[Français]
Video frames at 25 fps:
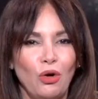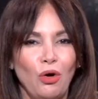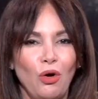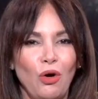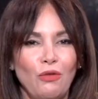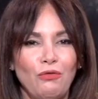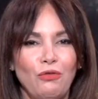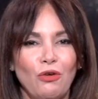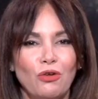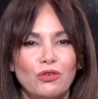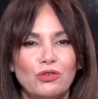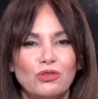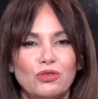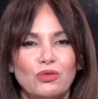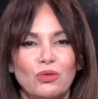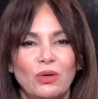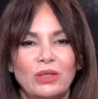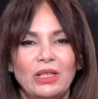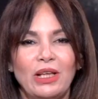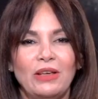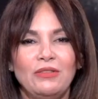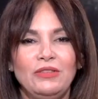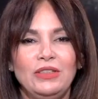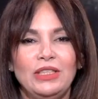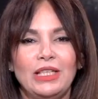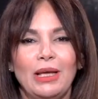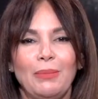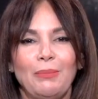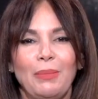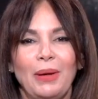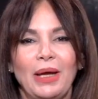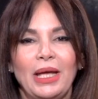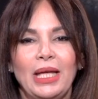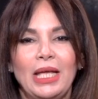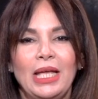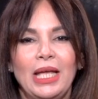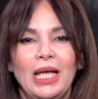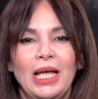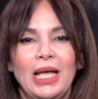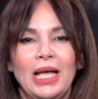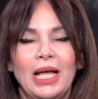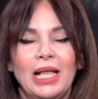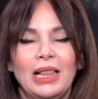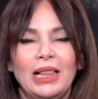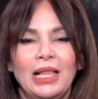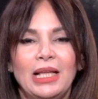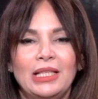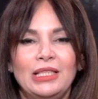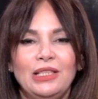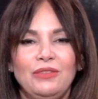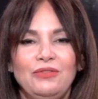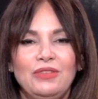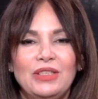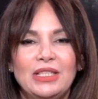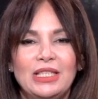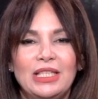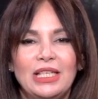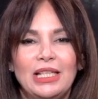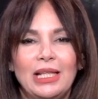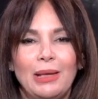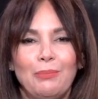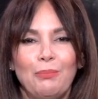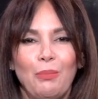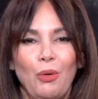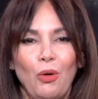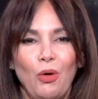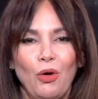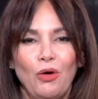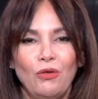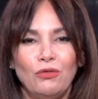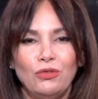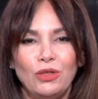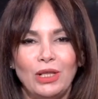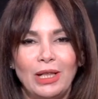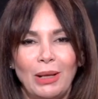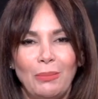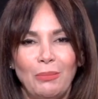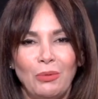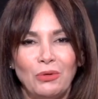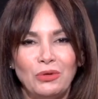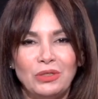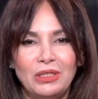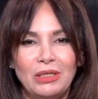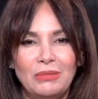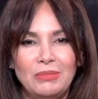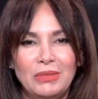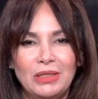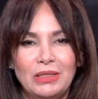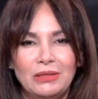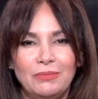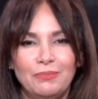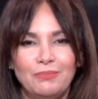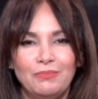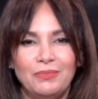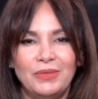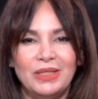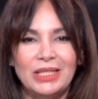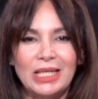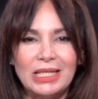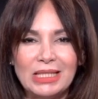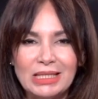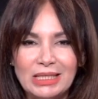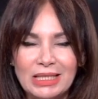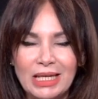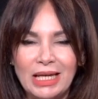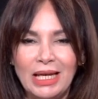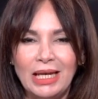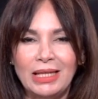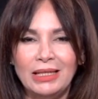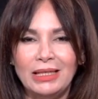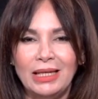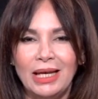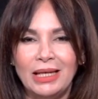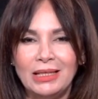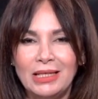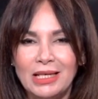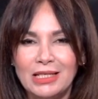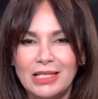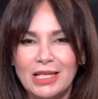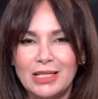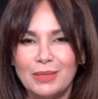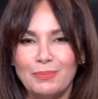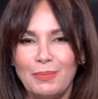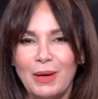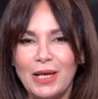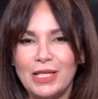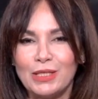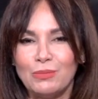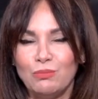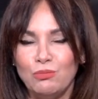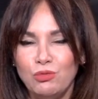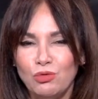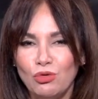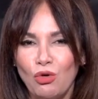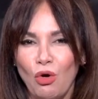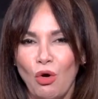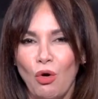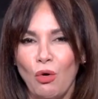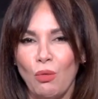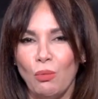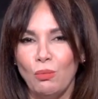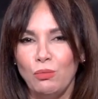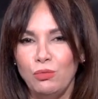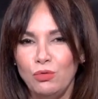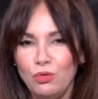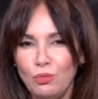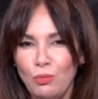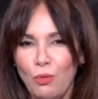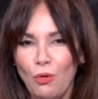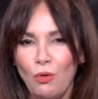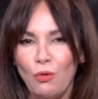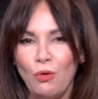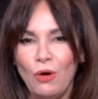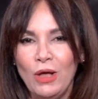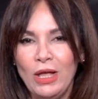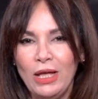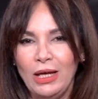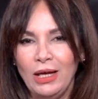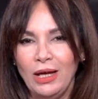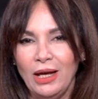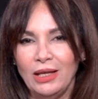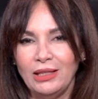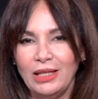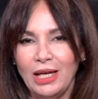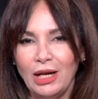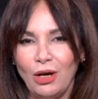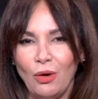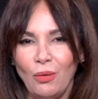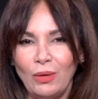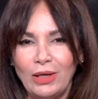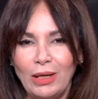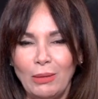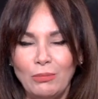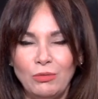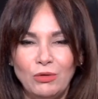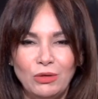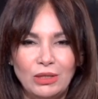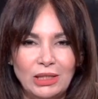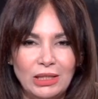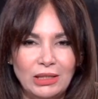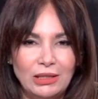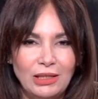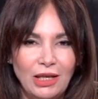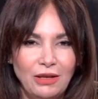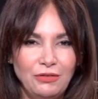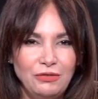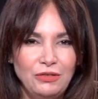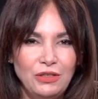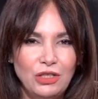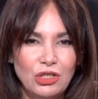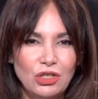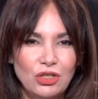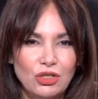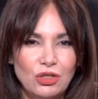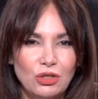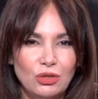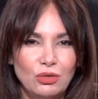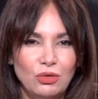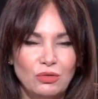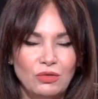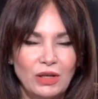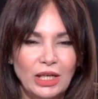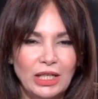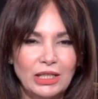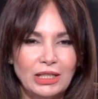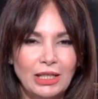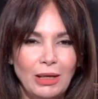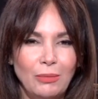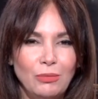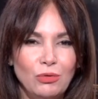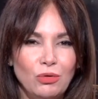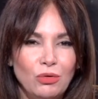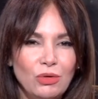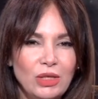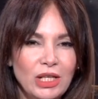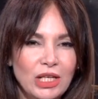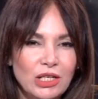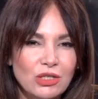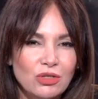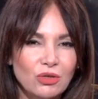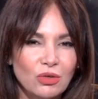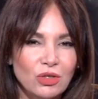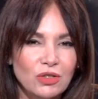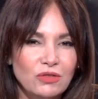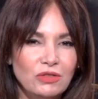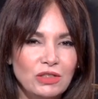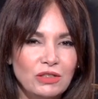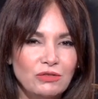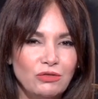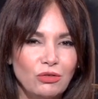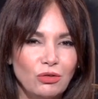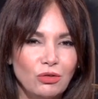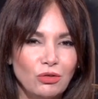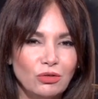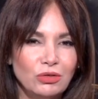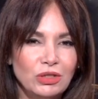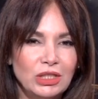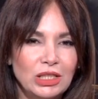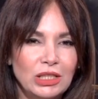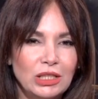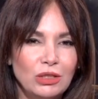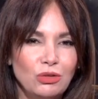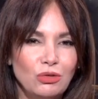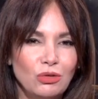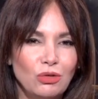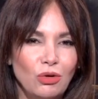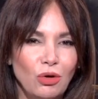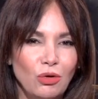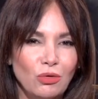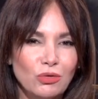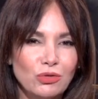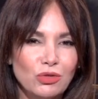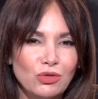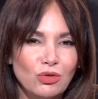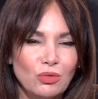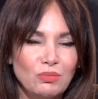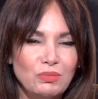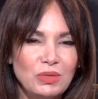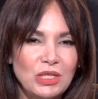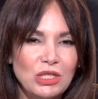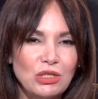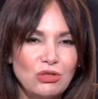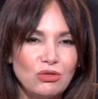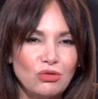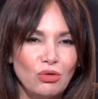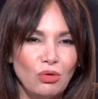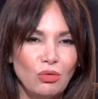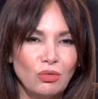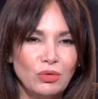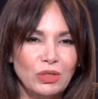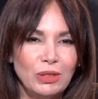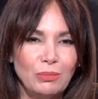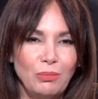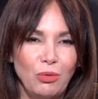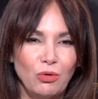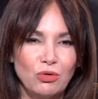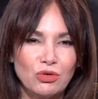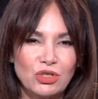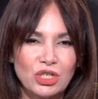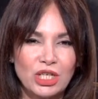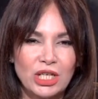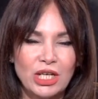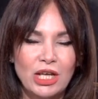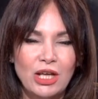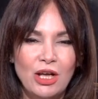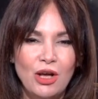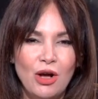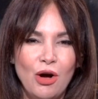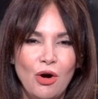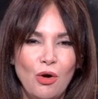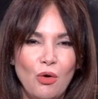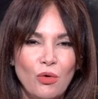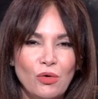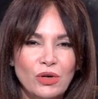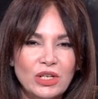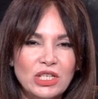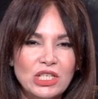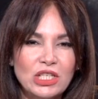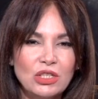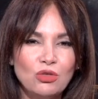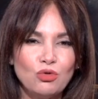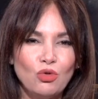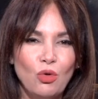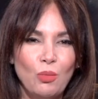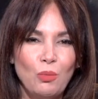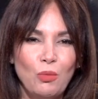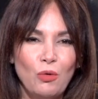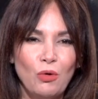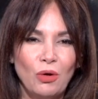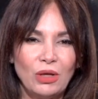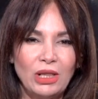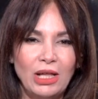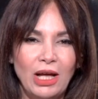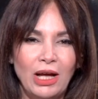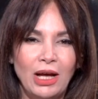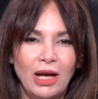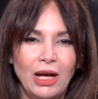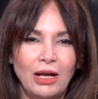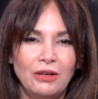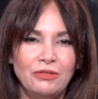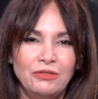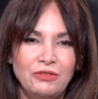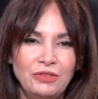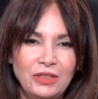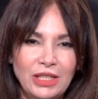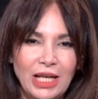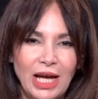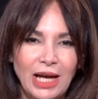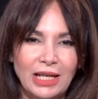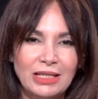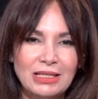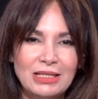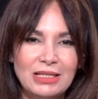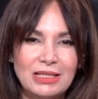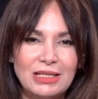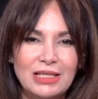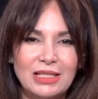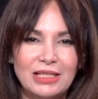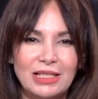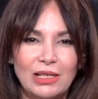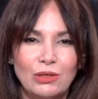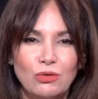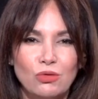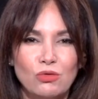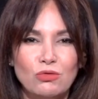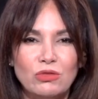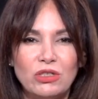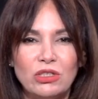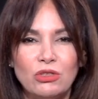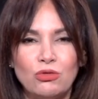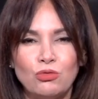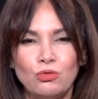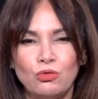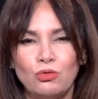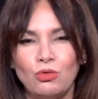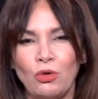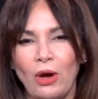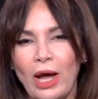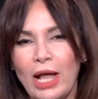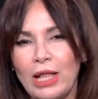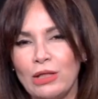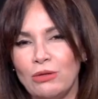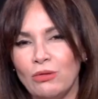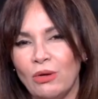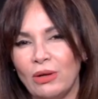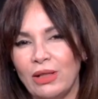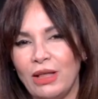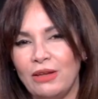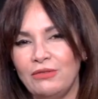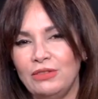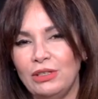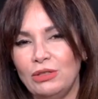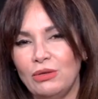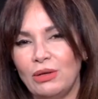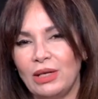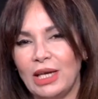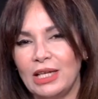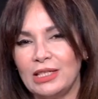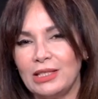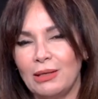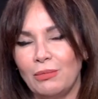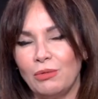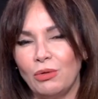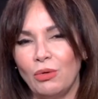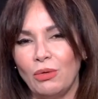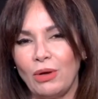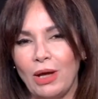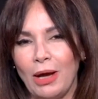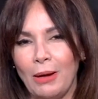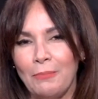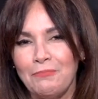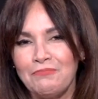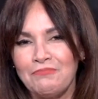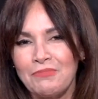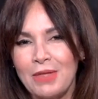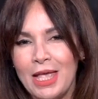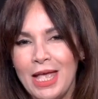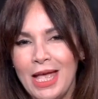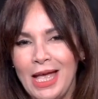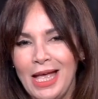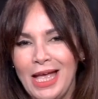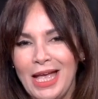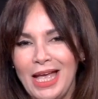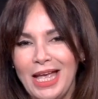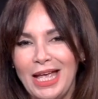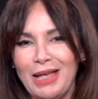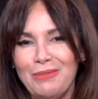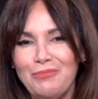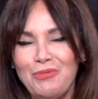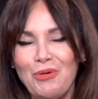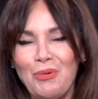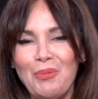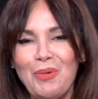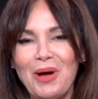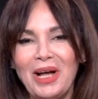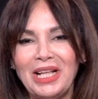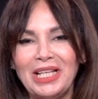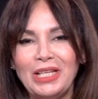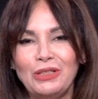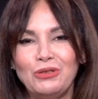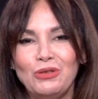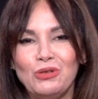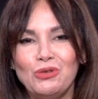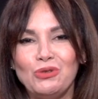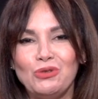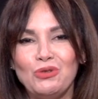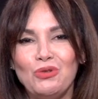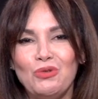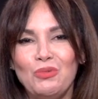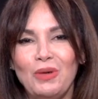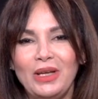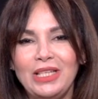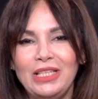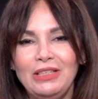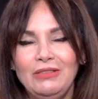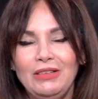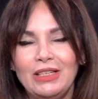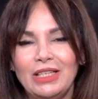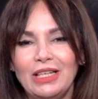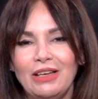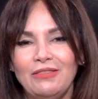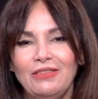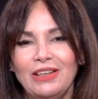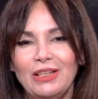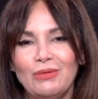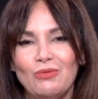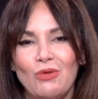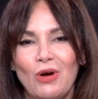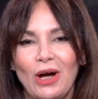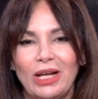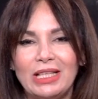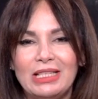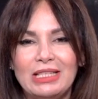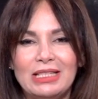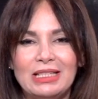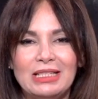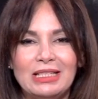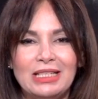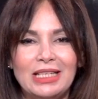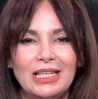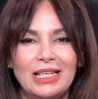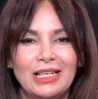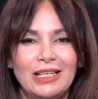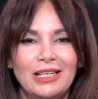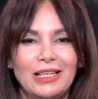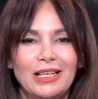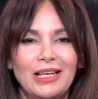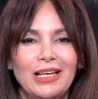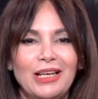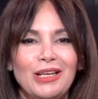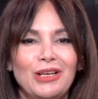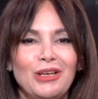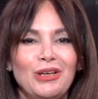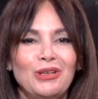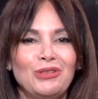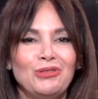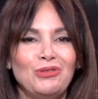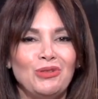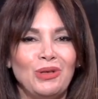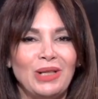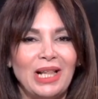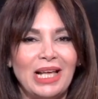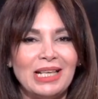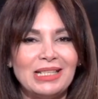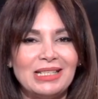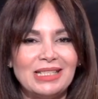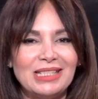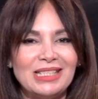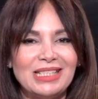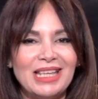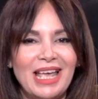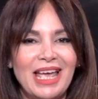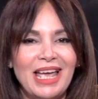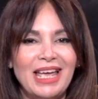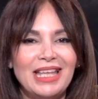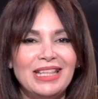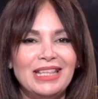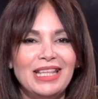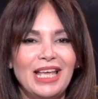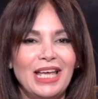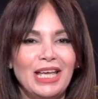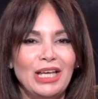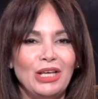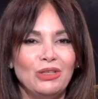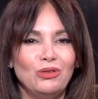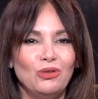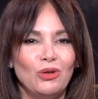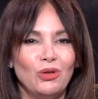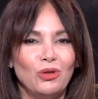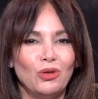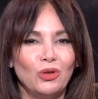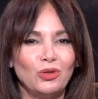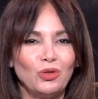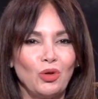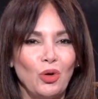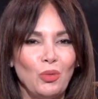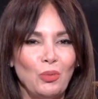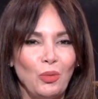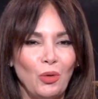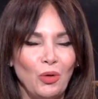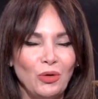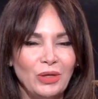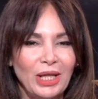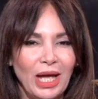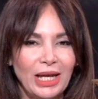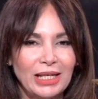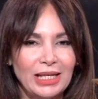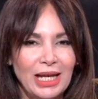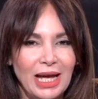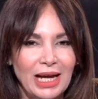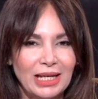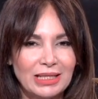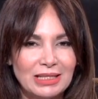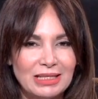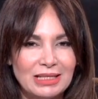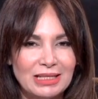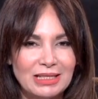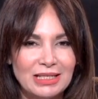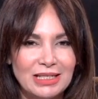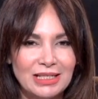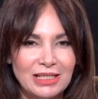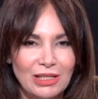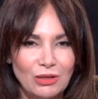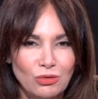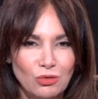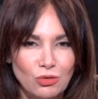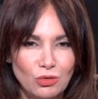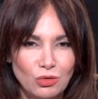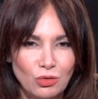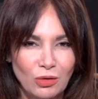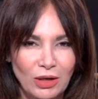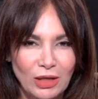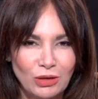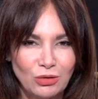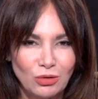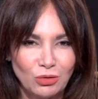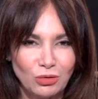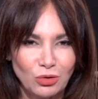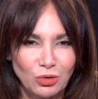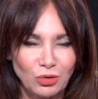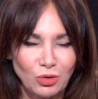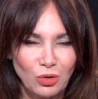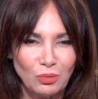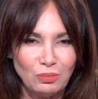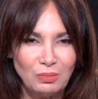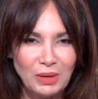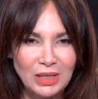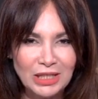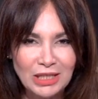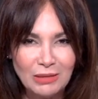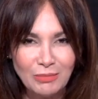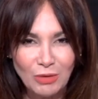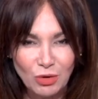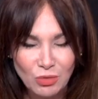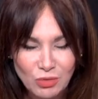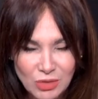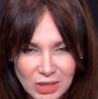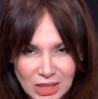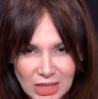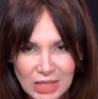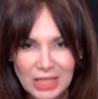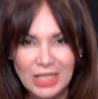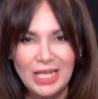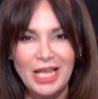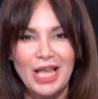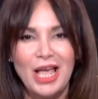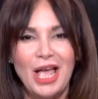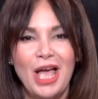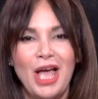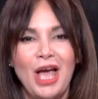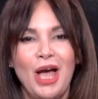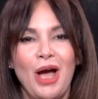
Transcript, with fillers: de revanche sur la vie après la difficile épreuve de la pandémie. Des scènes et des espaces plus grands, plus beaux, d'incroyables têtes d'affiches, de véritables légendes vivantes et de grandes ambitions, des projets originaux pour la vie artistique et culturelle dans la vie de Casablanca et pour parler de ce magnifique événement artistique, euh, de la scène et de l'entrepreneuriat artistique et culturel dans notre pays, mais aussi